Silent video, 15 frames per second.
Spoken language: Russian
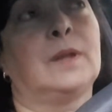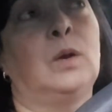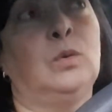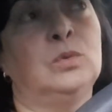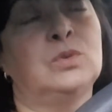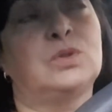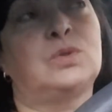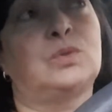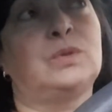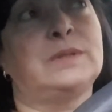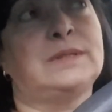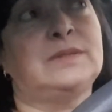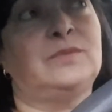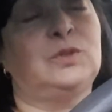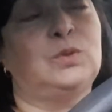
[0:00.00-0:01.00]
Он
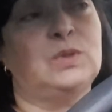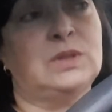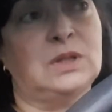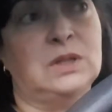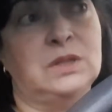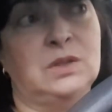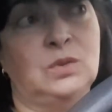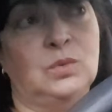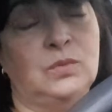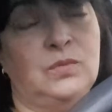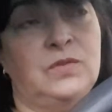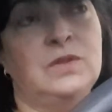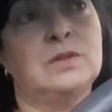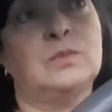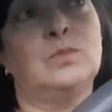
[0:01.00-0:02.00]
устроился в эту строительную
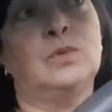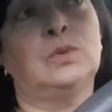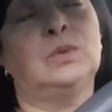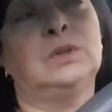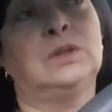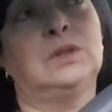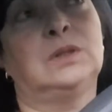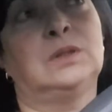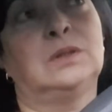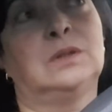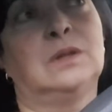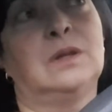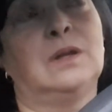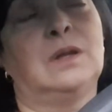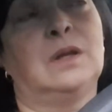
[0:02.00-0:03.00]
фирму,
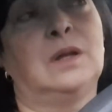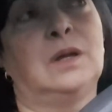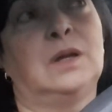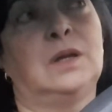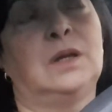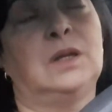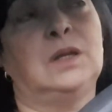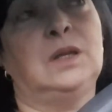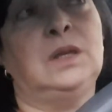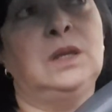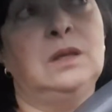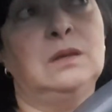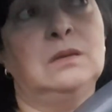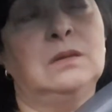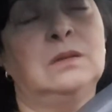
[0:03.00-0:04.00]

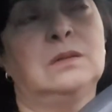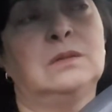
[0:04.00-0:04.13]
и